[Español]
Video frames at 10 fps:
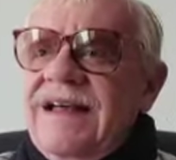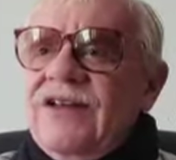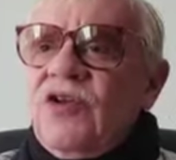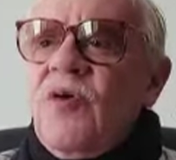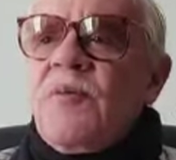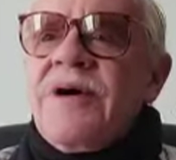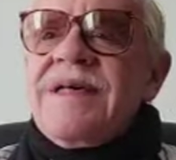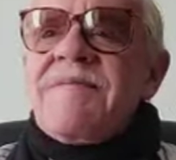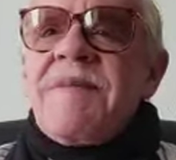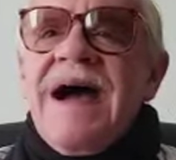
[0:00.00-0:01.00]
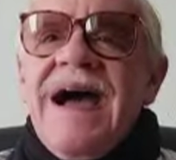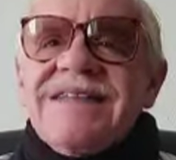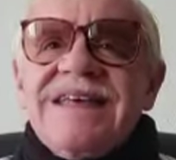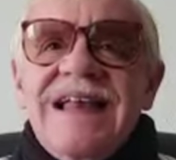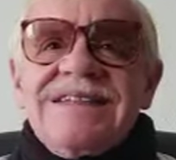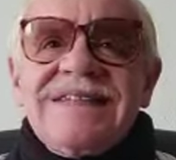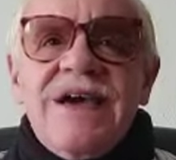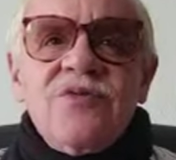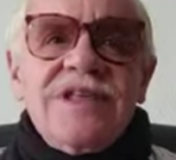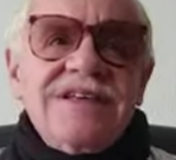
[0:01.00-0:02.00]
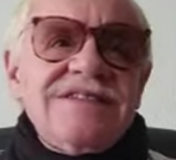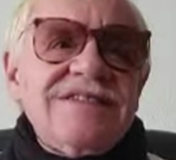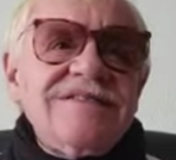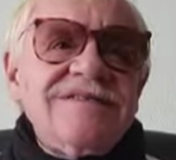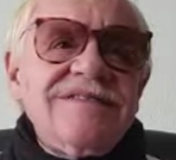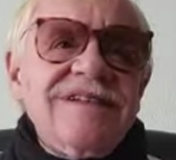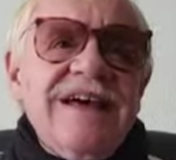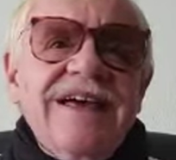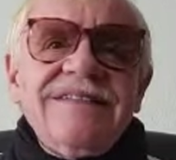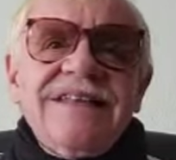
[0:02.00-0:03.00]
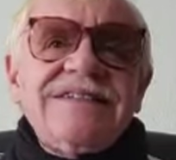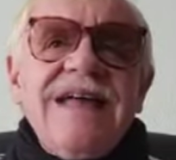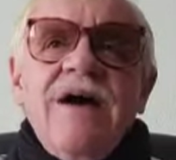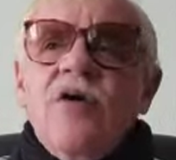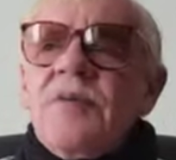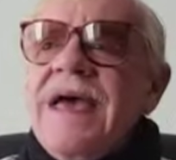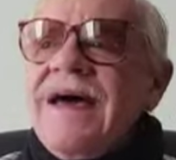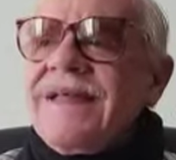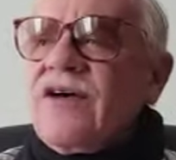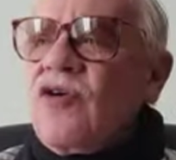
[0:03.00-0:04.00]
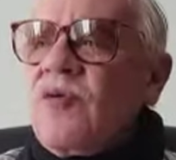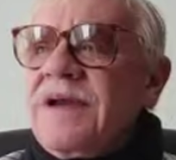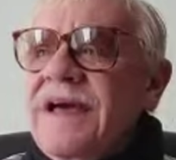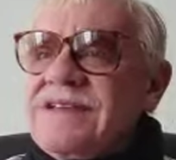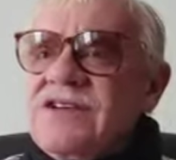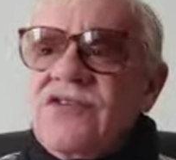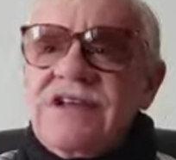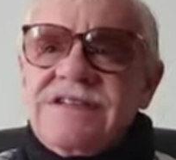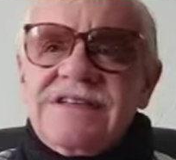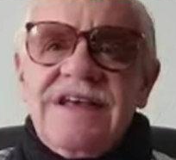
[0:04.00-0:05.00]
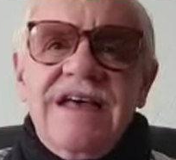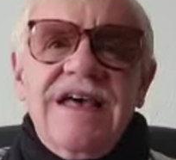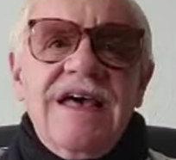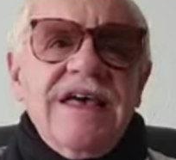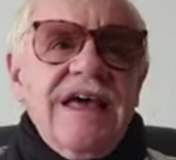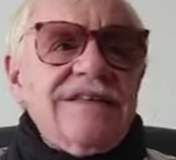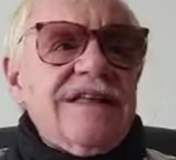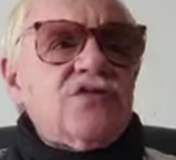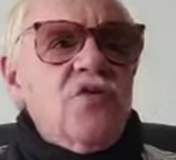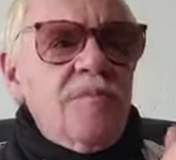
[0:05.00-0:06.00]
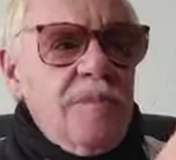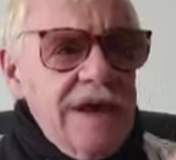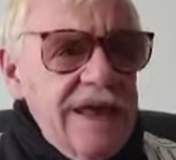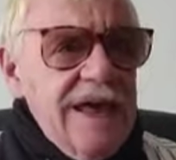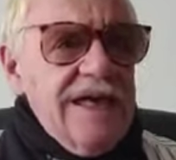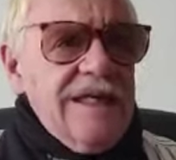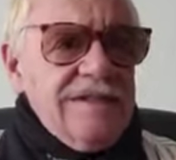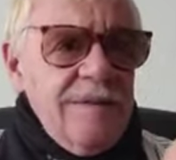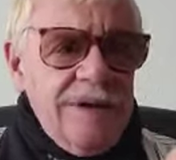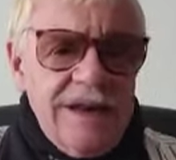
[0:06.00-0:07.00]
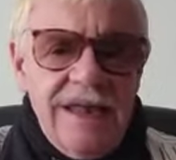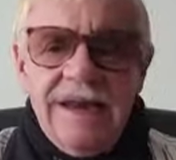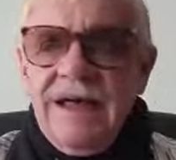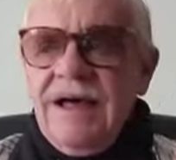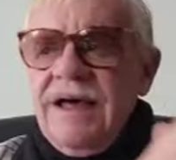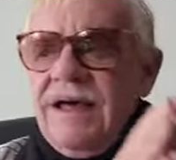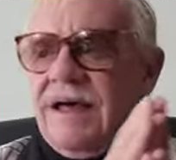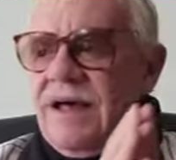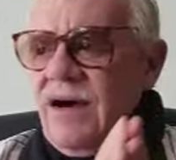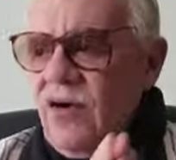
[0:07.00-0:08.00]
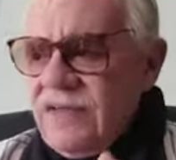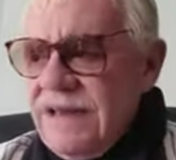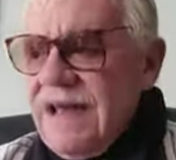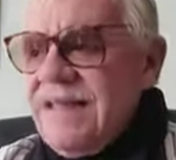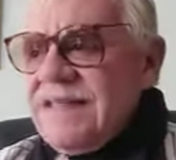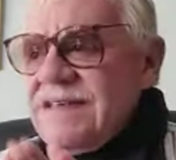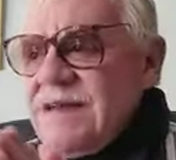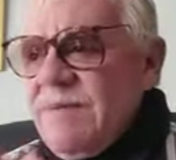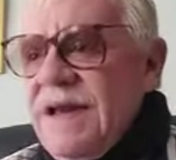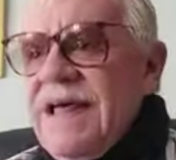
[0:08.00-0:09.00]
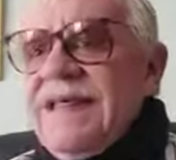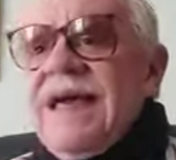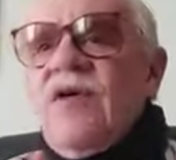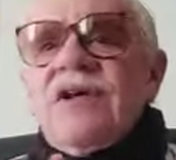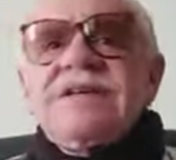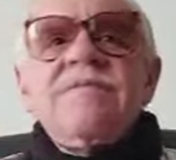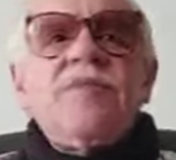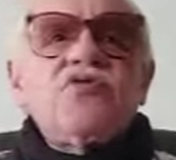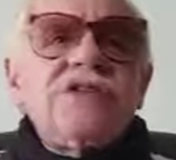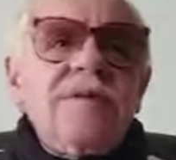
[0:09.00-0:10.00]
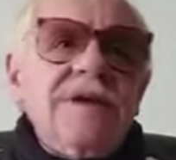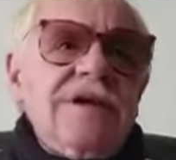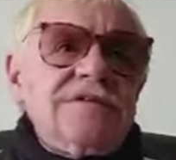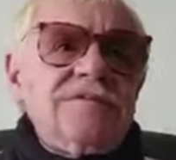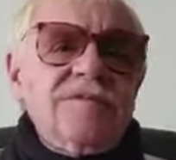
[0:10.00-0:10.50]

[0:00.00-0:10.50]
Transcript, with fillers: No pueden pagarse las deudas. La gente está agobiada con obligaciones que antes cumplía de manera ordenada y disciplinada y ahora es imposible.